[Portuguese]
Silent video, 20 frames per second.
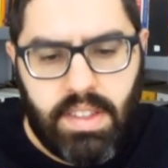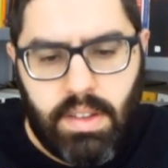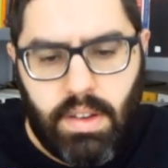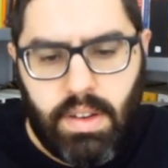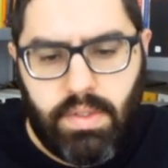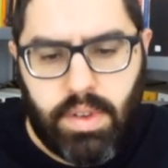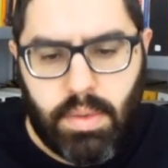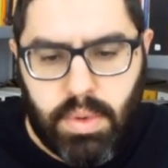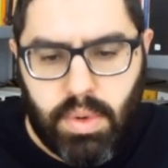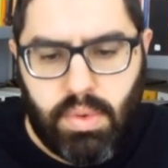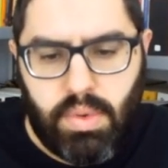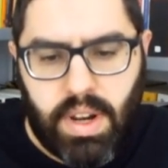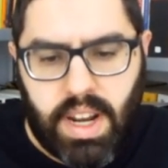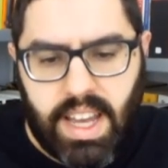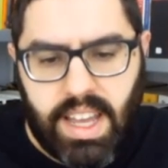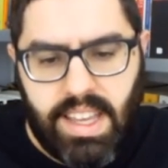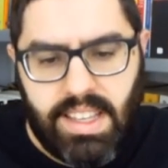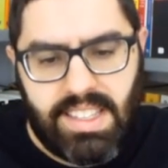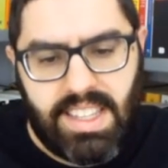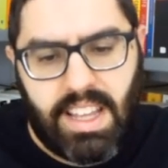então, ele foi
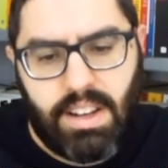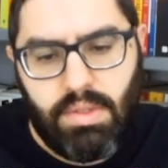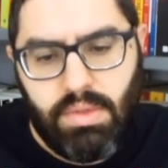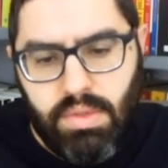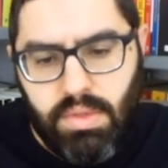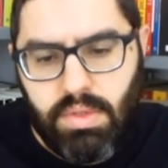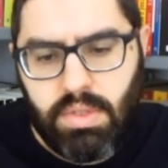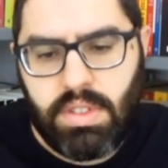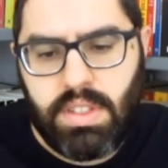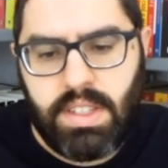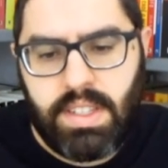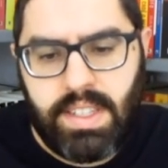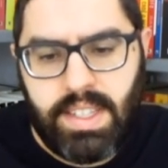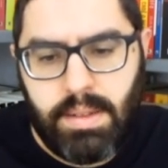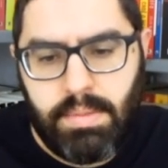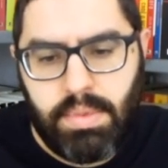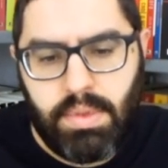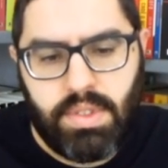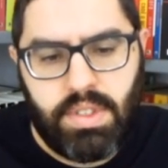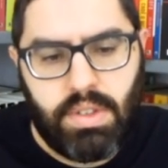procurar ex-alunos,
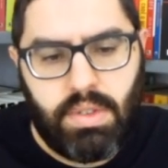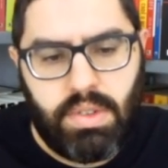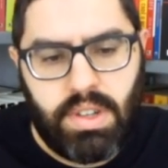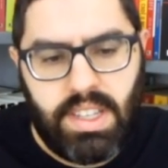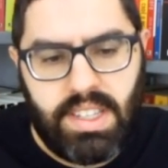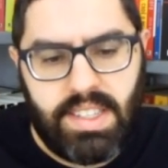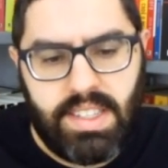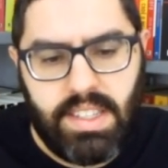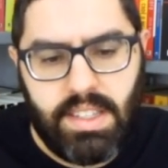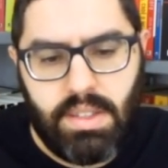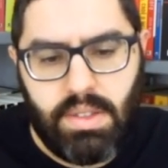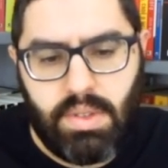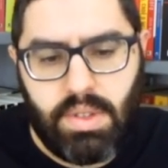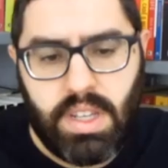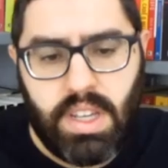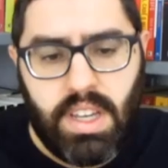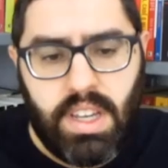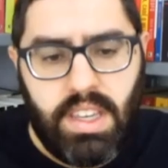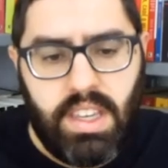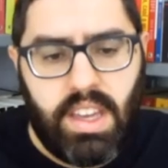discípulos e conhecidos,